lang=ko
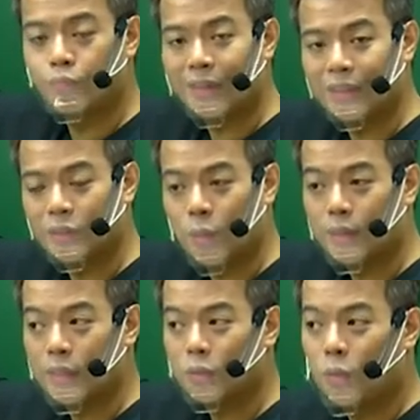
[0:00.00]
불확실성에
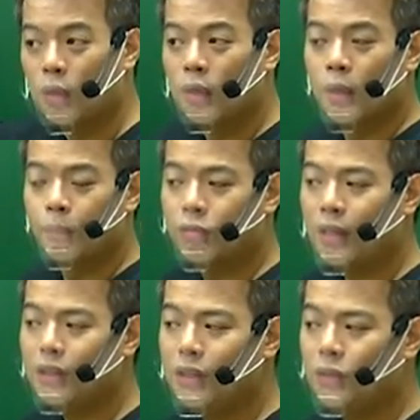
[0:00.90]
대해서
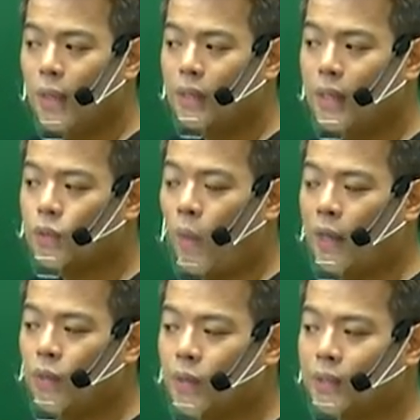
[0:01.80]
불확실성에 대해서
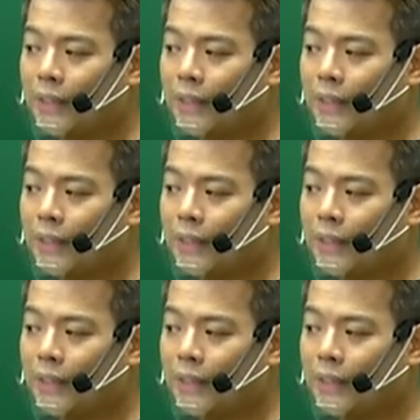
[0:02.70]
관련된